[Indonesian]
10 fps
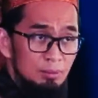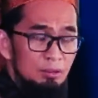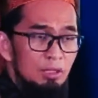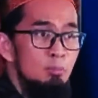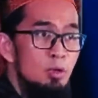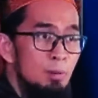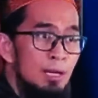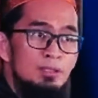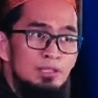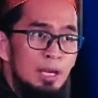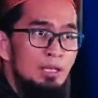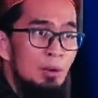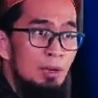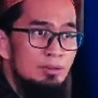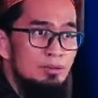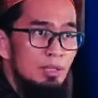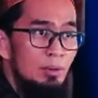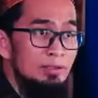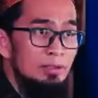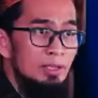Ibu pengajian awas,
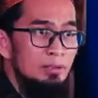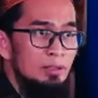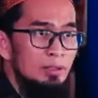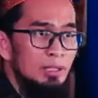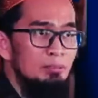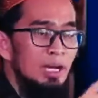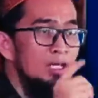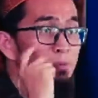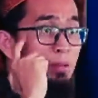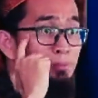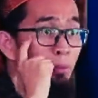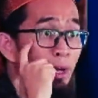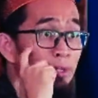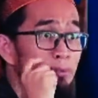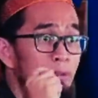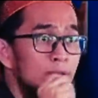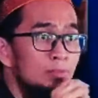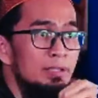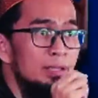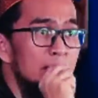awas hati-hati. Kelemahan perempuan itu
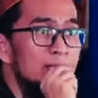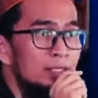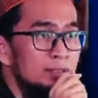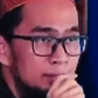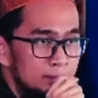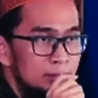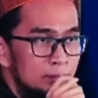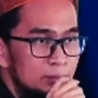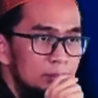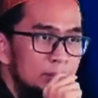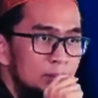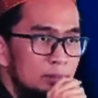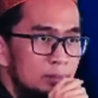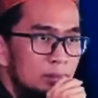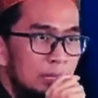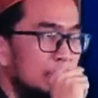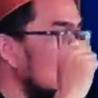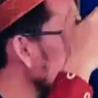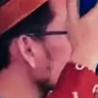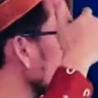banyak di lisannya.
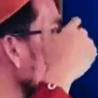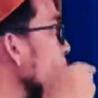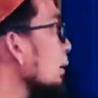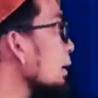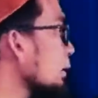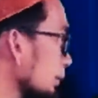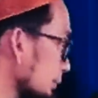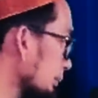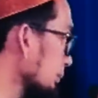Laki-laki banyak di matanya.